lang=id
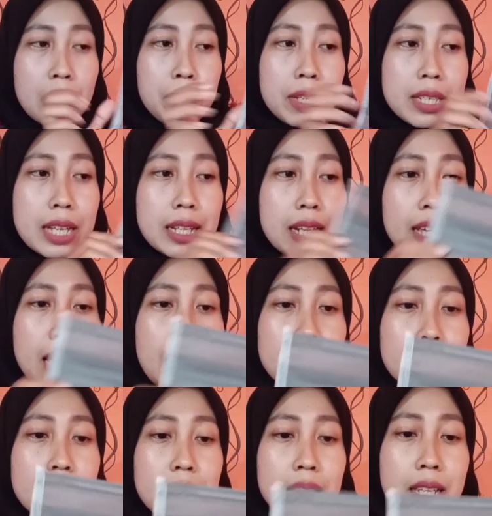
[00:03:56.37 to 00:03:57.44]
bisa dilihat
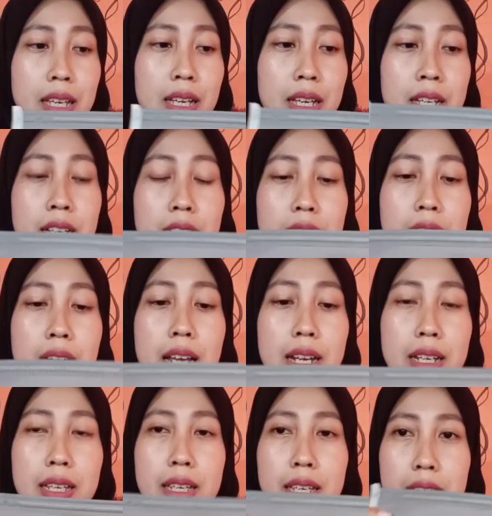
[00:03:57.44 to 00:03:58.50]
e,
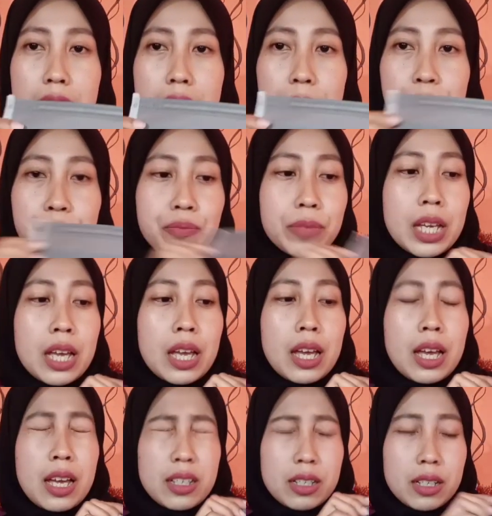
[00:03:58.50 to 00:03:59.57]
dari
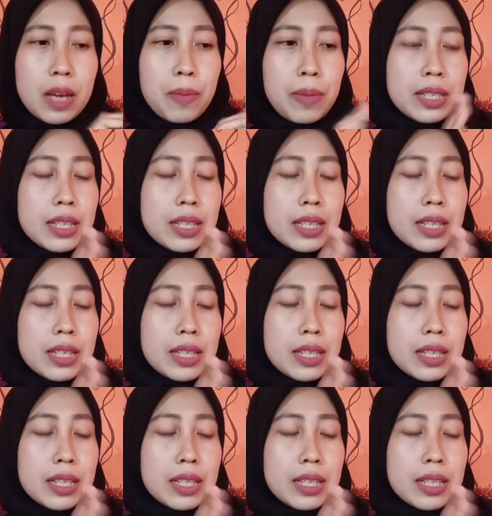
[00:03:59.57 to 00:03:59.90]
apa